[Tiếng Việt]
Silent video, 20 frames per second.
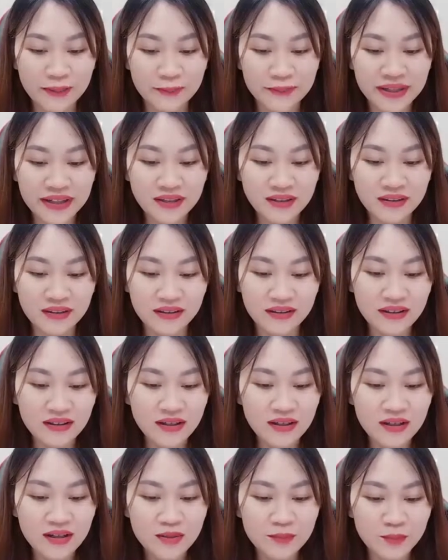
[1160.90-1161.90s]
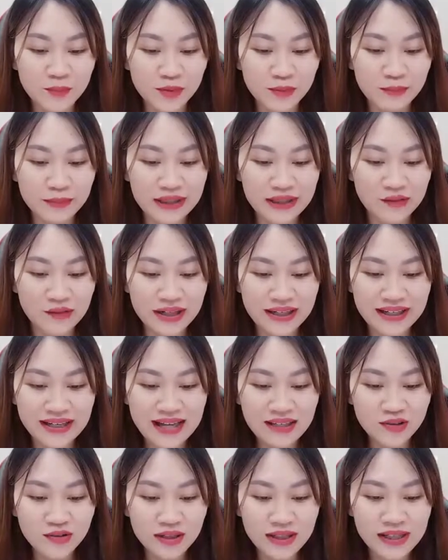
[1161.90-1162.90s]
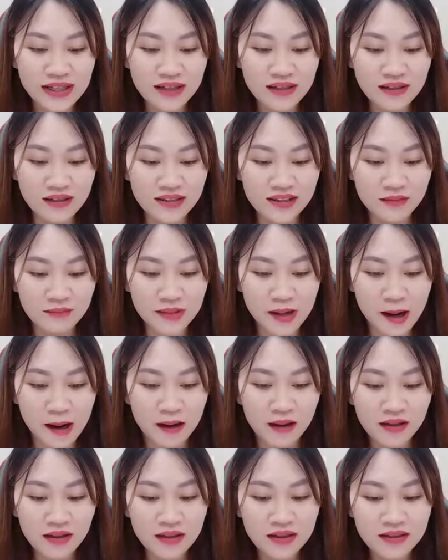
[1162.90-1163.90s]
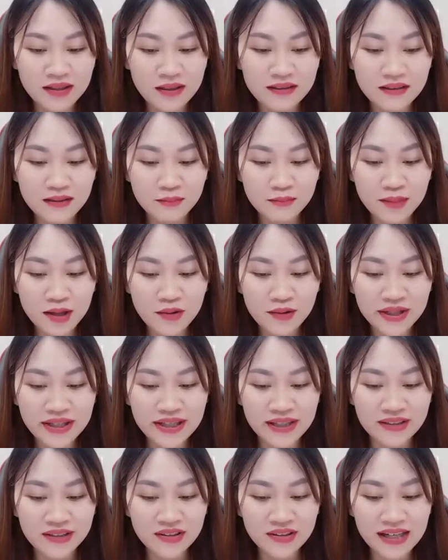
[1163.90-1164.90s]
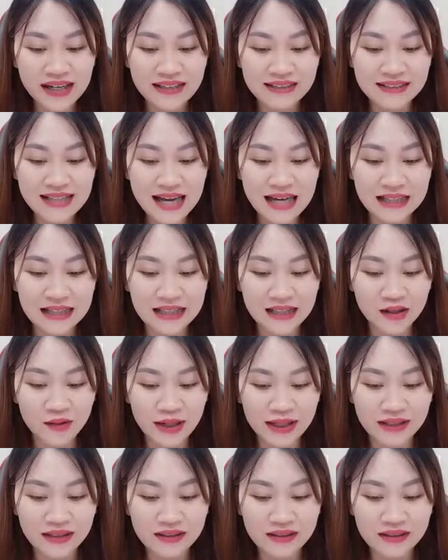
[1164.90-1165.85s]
mỹ thực. Một bình luận khác xuất hiện ở trong đó, thường mau khiến cho khán giả nghị luận.